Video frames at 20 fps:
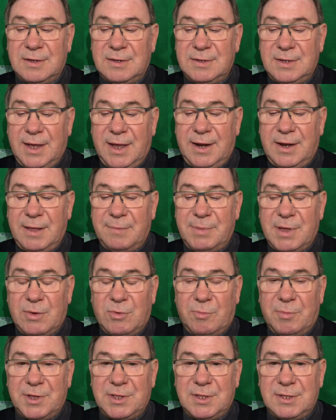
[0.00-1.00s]
Ieri
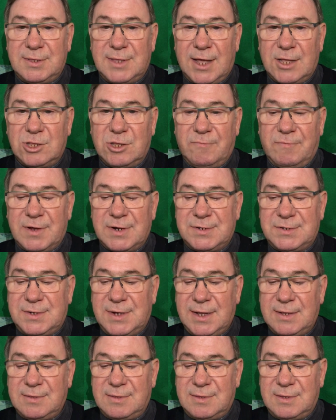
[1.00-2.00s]
abbiamo meditato i
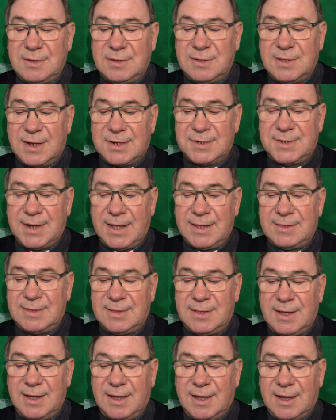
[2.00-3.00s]
versetti da
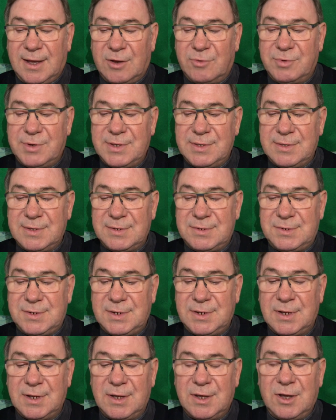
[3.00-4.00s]
7 a
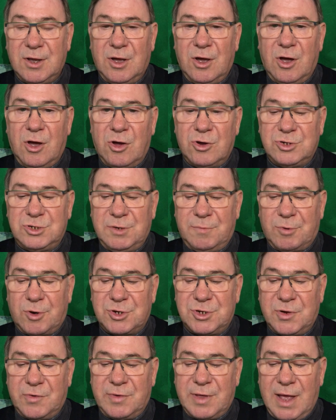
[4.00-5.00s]
15, oggi
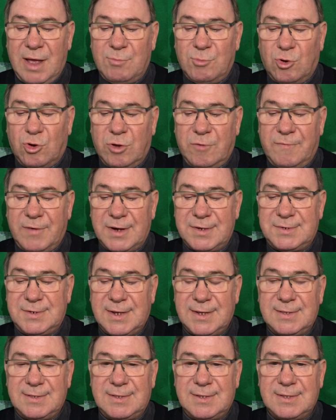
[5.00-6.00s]
proseguiamo con i
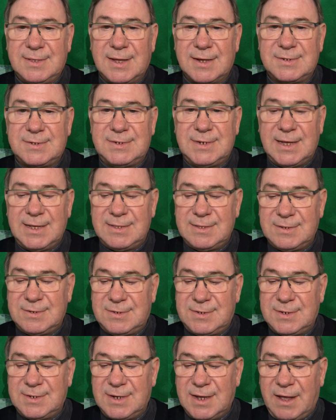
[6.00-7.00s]
versetti da
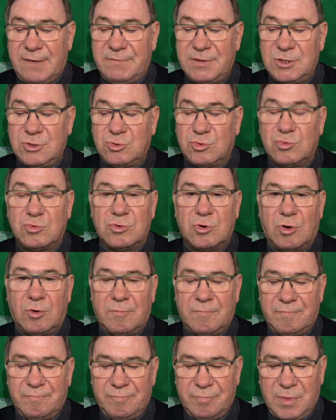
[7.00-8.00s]
16 a
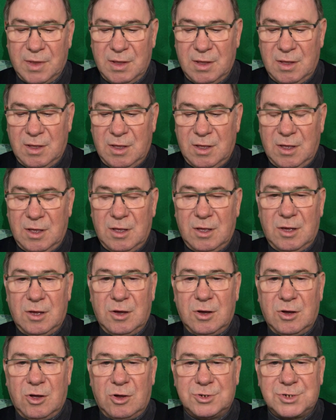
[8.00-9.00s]
21.
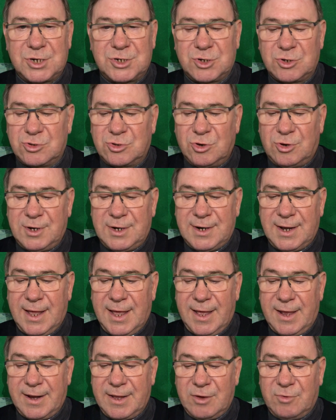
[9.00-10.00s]
Cosa
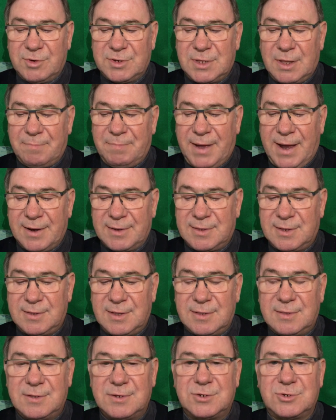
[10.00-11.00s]
sottolineare in questa parte
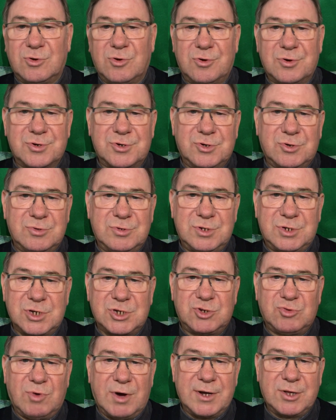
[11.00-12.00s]
del discorso di
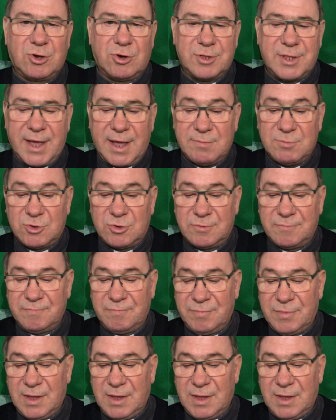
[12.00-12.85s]
Gesù a Nicodemo?